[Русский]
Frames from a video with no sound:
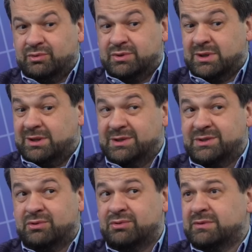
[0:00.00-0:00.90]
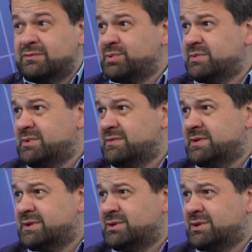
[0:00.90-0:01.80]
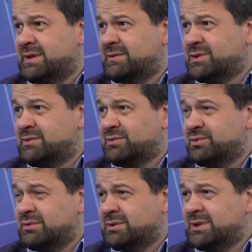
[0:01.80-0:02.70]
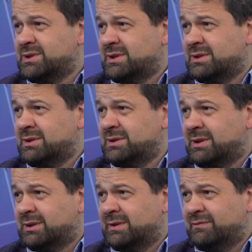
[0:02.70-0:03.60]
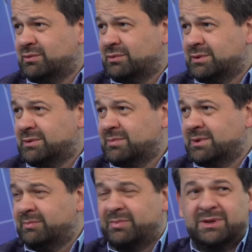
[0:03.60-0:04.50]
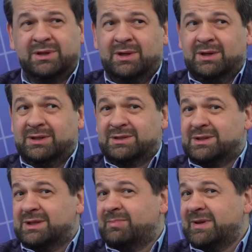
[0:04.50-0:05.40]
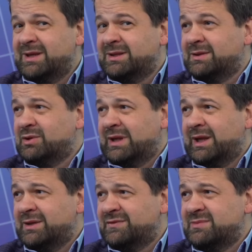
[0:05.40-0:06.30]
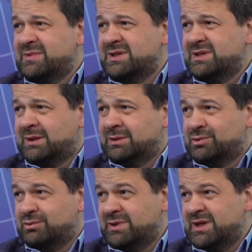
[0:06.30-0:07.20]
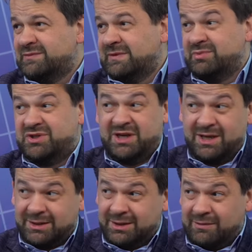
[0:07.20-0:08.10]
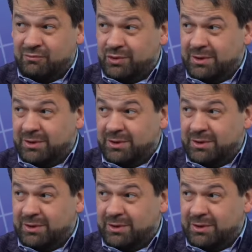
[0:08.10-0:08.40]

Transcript: То есть альдостерон-то, в общем, известен человечеству еще относительно не так давно. Это, было, по, это стало понятно в годах в 70-х, что он есть вообще как таковой.